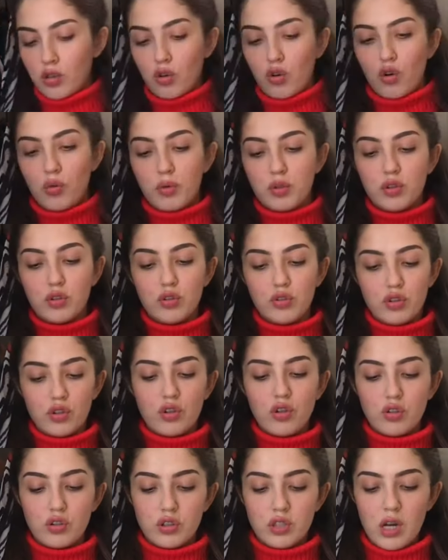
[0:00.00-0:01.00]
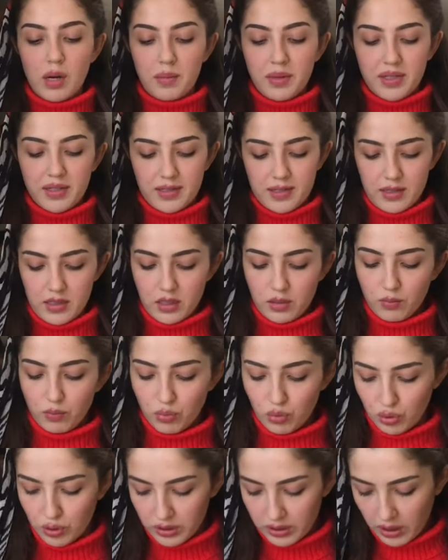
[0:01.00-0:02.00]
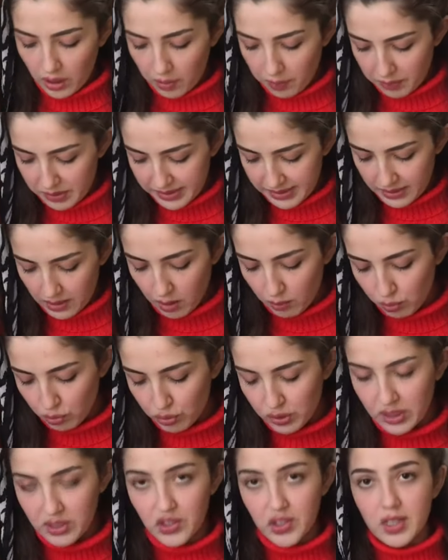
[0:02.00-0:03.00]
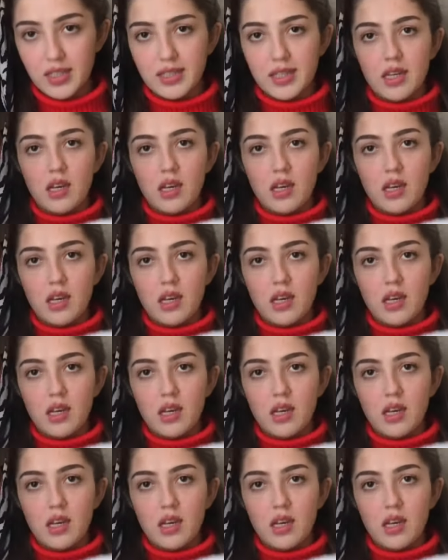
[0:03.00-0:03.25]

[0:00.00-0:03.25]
koymadan önce göstermek istedim. Bu hırkan mesela bunu geçen sene